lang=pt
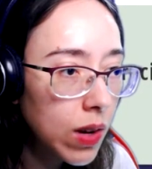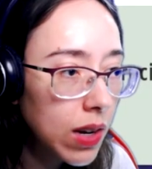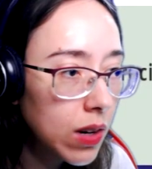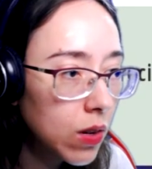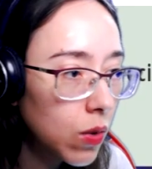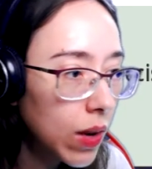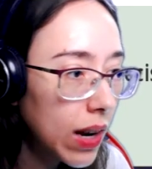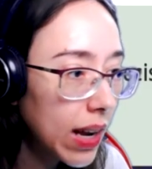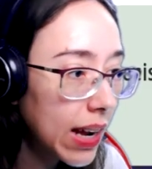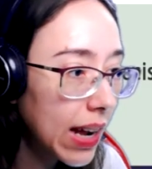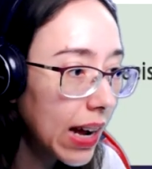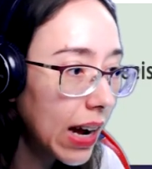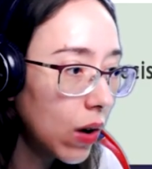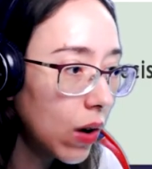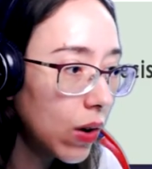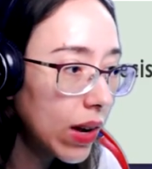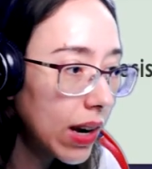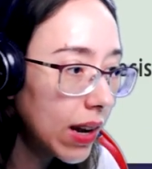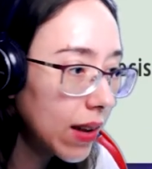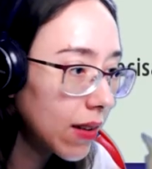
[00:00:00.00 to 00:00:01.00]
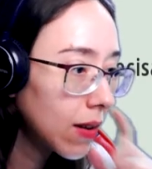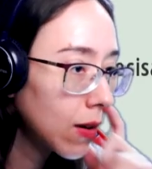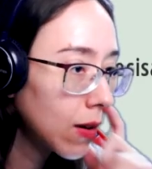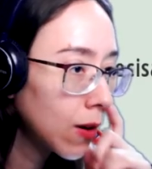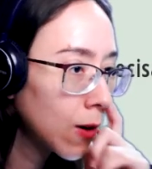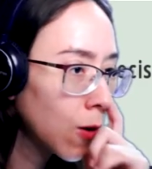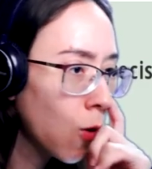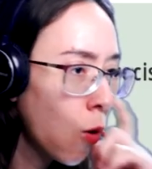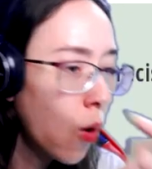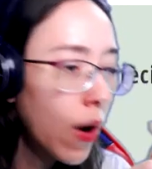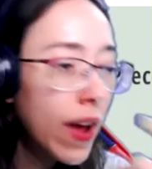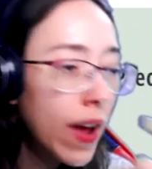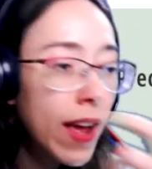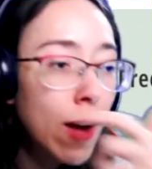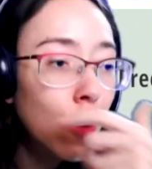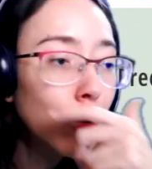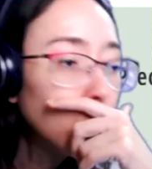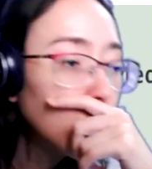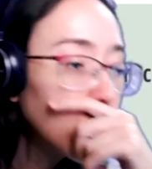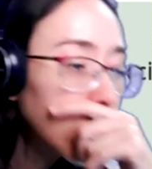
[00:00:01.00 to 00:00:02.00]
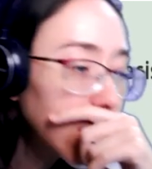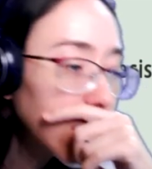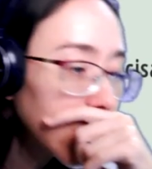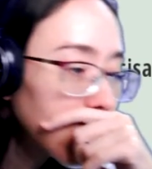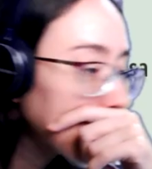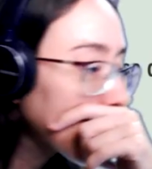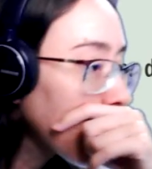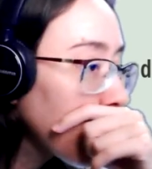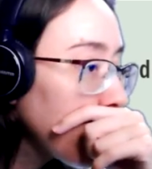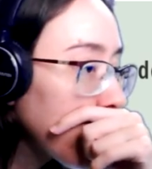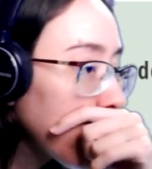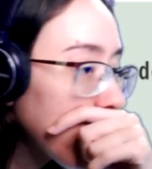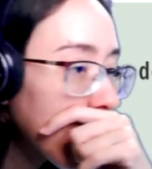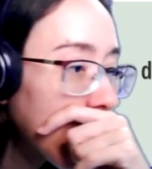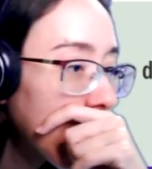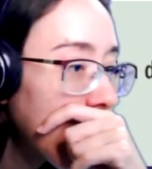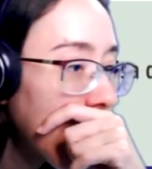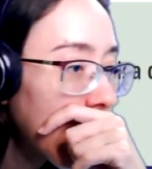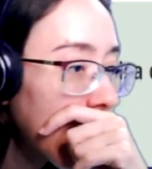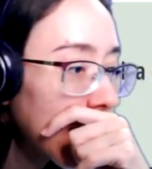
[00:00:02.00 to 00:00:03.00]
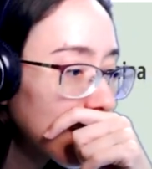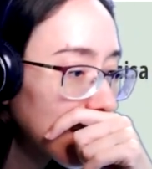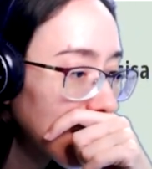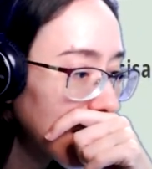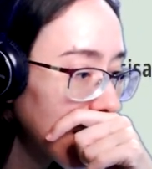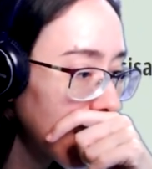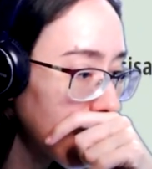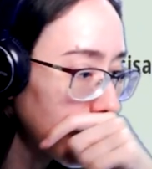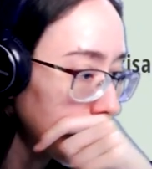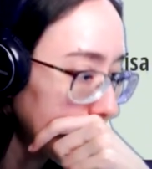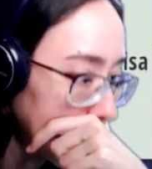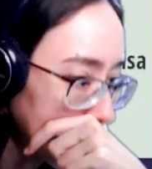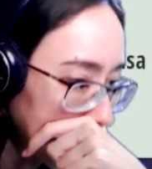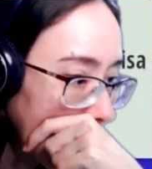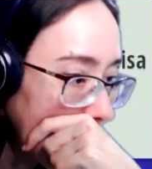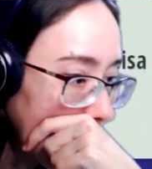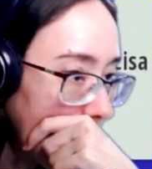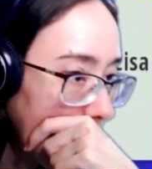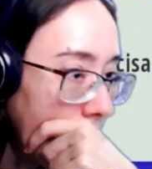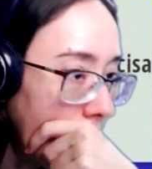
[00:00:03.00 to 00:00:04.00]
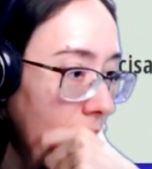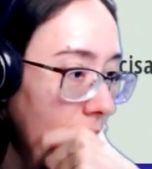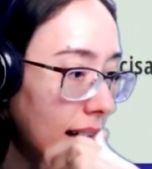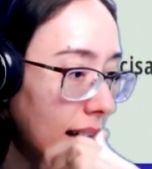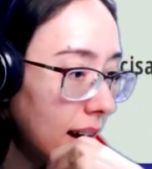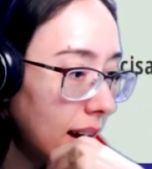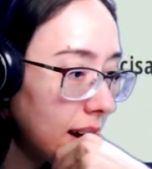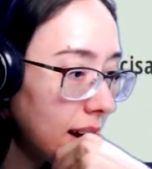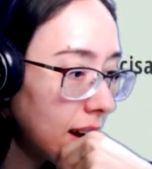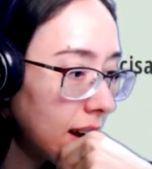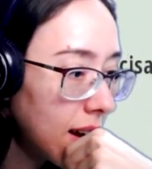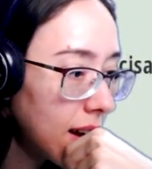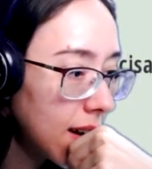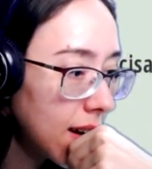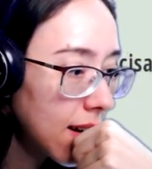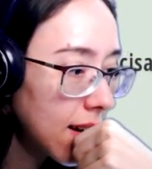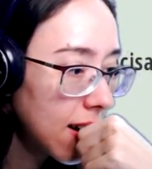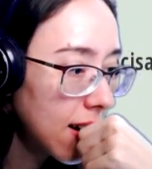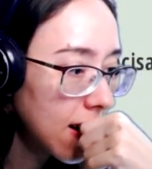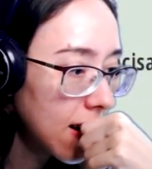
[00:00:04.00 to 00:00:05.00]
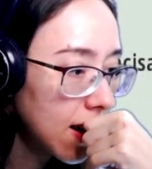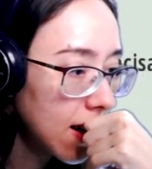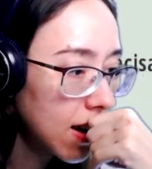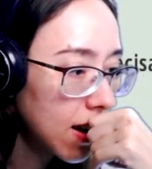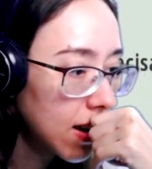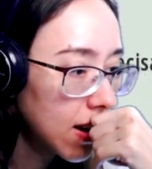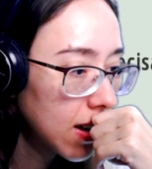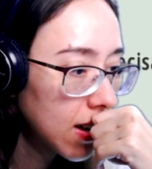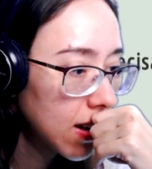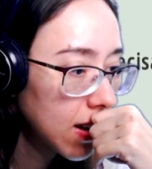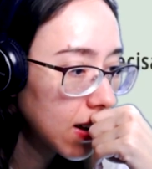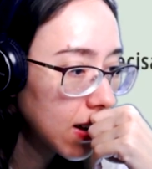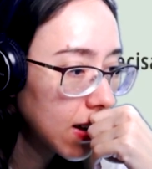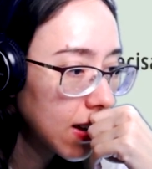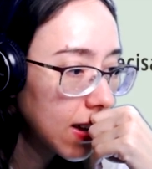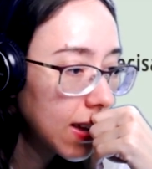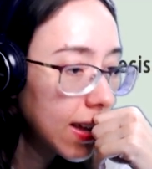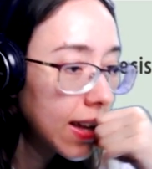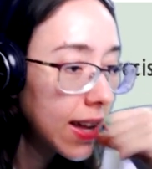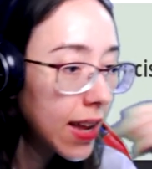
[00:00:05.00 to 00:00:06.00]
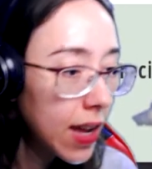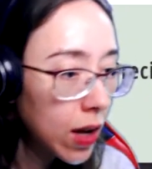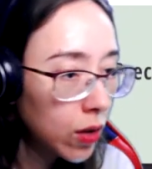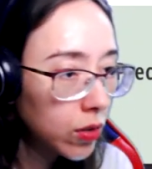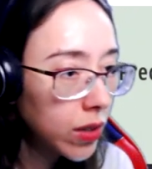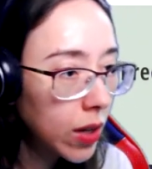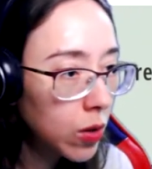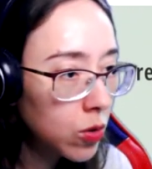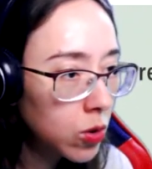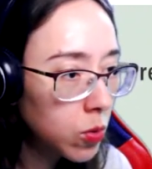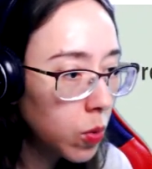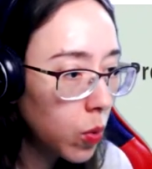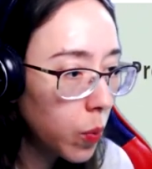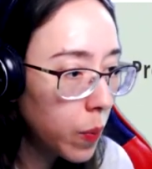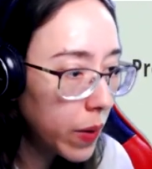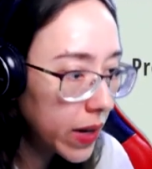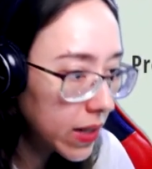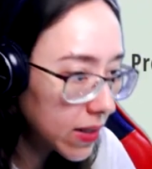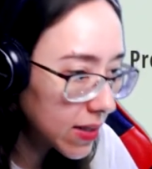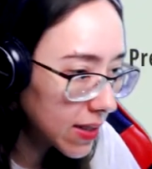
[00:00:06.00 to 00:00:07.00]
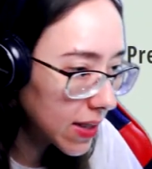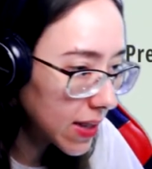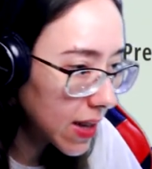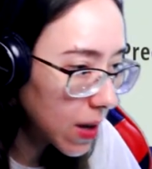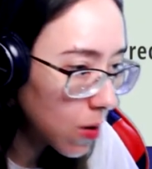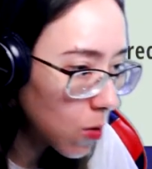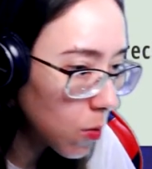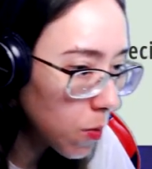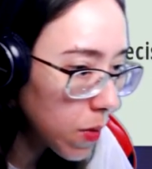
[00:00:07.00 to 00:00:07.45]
com ele não é legal. Ele... Eu nunca soube o que, que era isso aqui. Ah... Eu tenho uns blueprints aqui